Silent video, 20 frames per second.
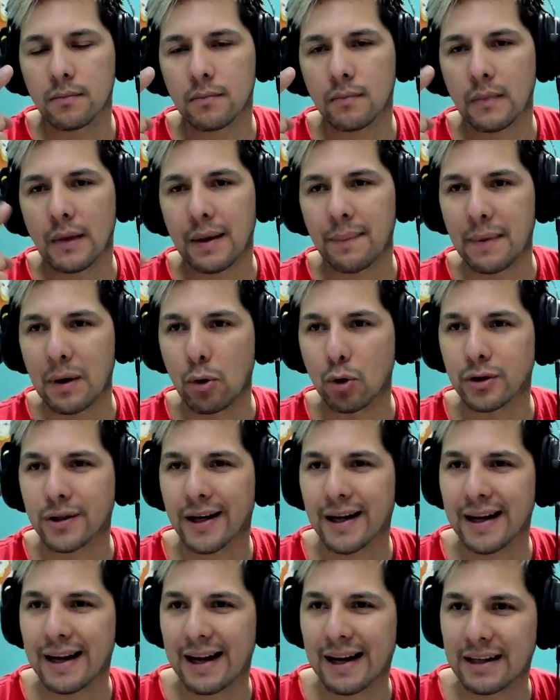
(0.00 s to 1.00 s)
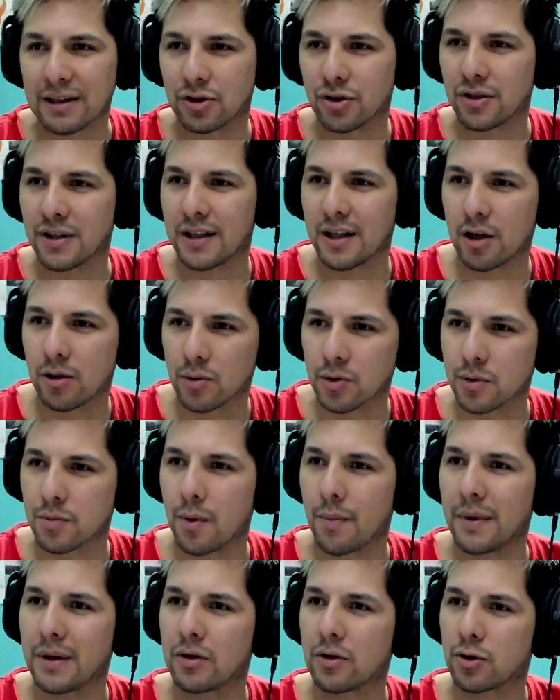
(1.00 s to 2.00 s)
Me gusta que la canción tiene como sus
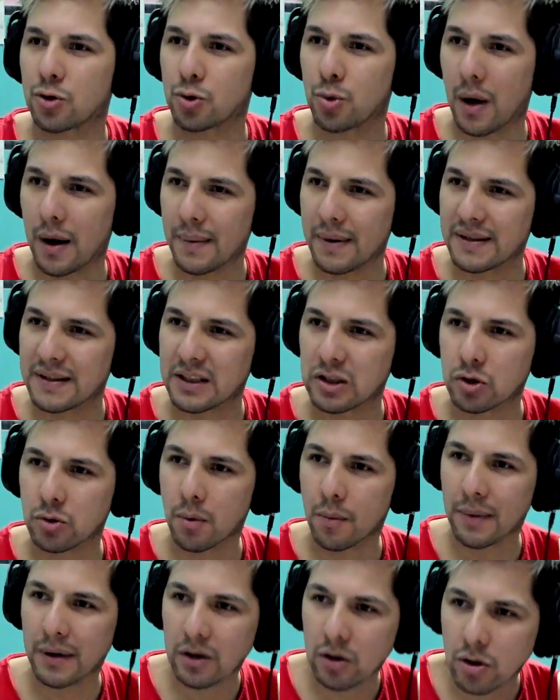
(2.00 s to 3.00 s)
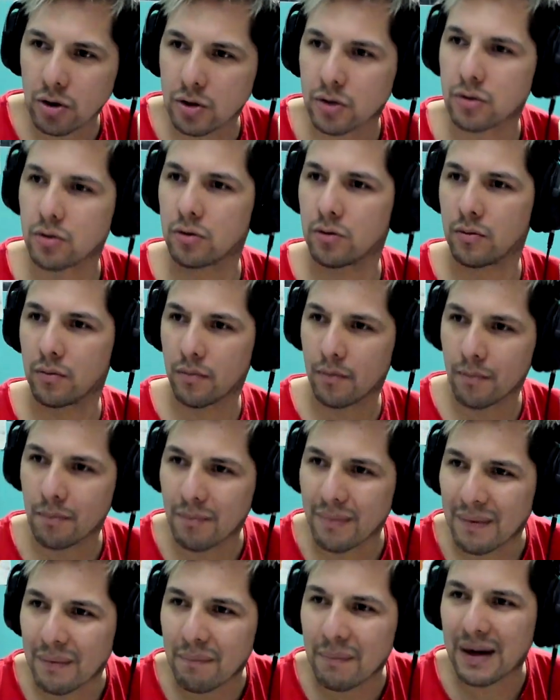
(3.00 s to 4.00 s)
momentos suaves y sus momentos
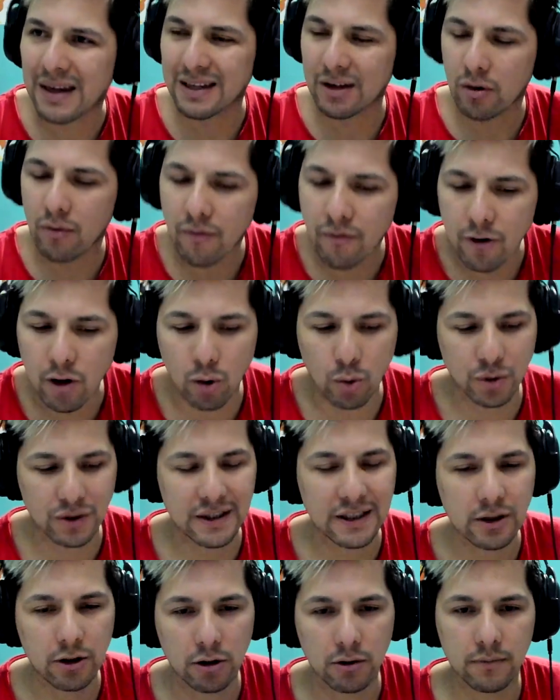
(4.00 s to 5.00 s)
más con flowcito.